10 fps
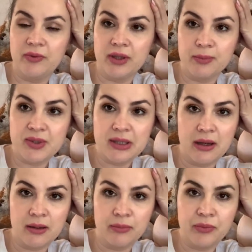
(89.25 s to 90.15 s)
в этом
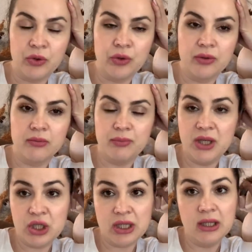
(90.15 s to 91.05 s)
старом,
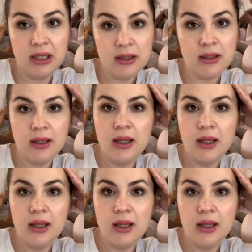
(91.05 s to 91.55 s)
печки нет,